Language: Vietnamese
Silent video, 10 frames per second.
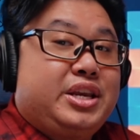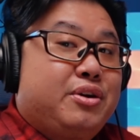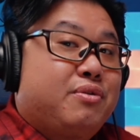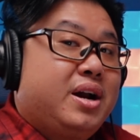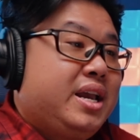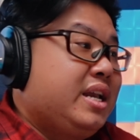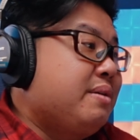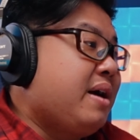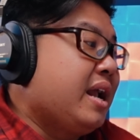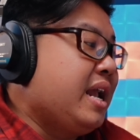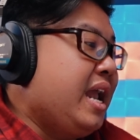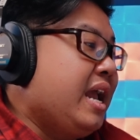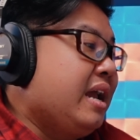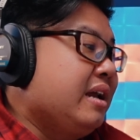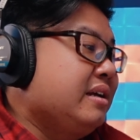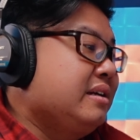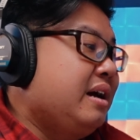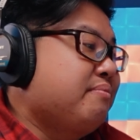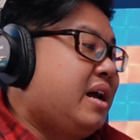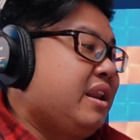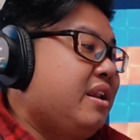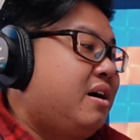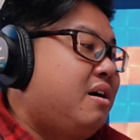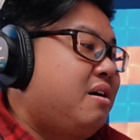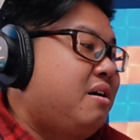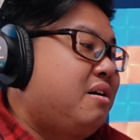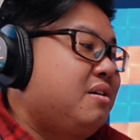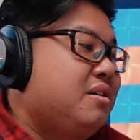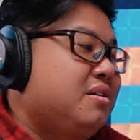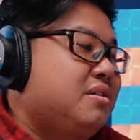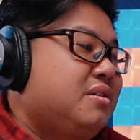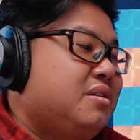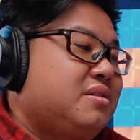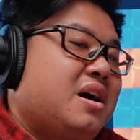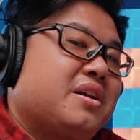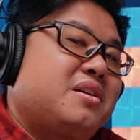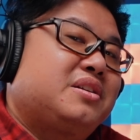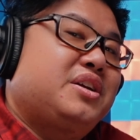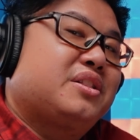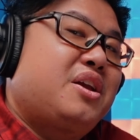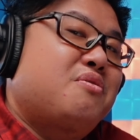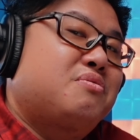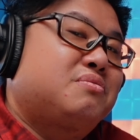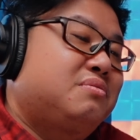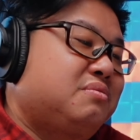nhiều khi các bạn nghe âm thanh nó gần như là triệt tiêu